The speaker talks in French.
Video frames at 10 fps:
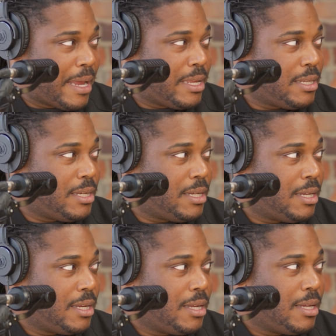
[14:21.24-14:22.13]
parlé, là.
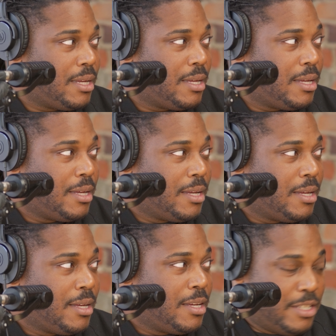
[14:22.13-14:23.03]

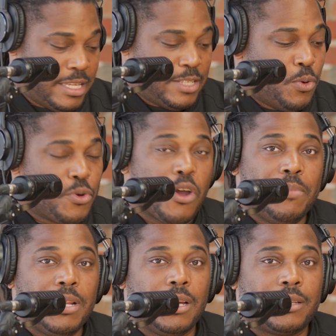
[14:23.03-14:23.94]
Ils ont eu un
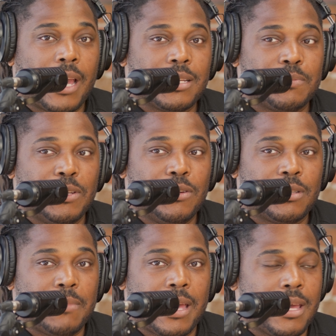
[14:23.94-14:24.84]
bill de 15
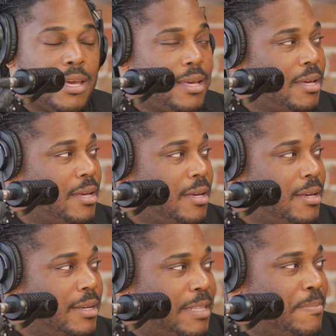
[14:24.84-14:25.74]
minutes, mais.
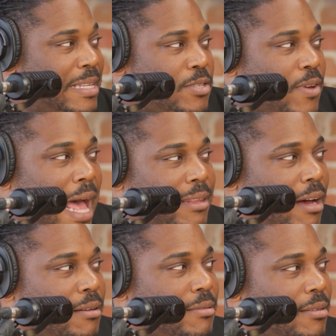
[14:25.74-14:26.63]
Ils te mettent sur
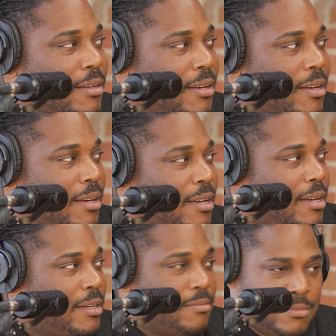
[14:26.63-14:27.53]
attente. Tu t'es même pas
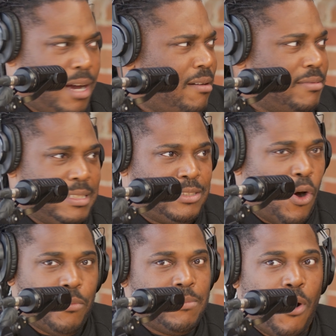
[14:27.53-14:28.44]
rendu à, la
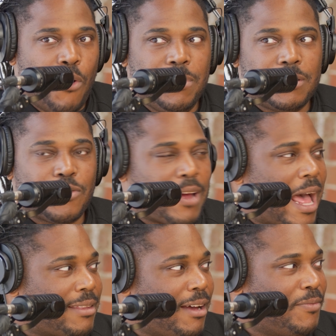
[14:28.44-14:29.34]
fin. Ils m'ont mis sur
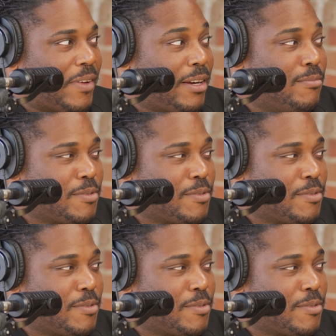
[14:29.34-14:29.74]
attente. Fait que là,